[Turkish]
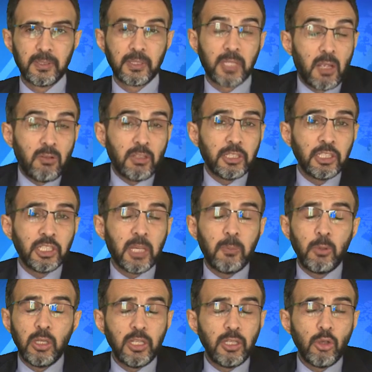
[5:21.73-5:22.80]
Devletin
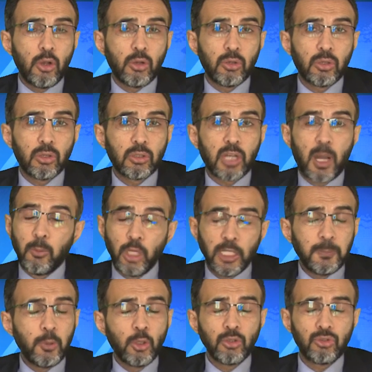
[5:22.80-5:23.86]
kefilliği yok. Kabul
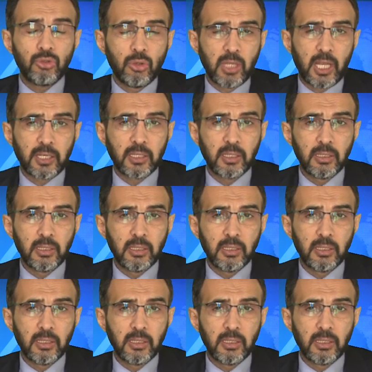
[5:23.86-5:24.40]
etmiyoruz diyorlar.